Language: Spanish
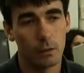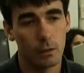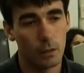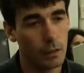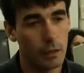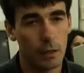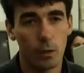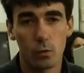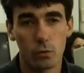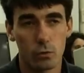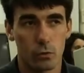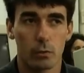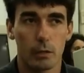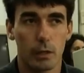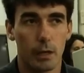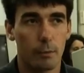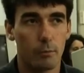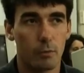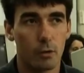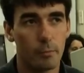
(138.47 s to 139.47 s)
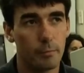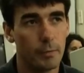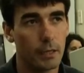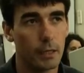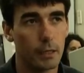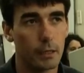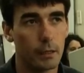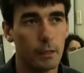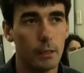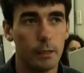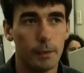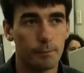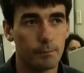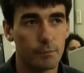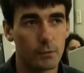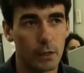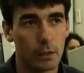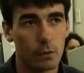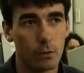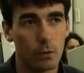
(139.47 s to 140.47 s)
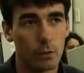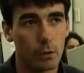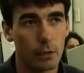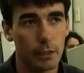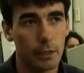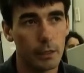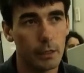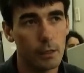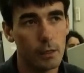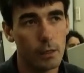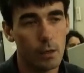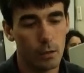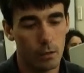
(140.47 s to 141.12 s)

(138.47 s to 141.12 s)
en el uso de la propia tecnología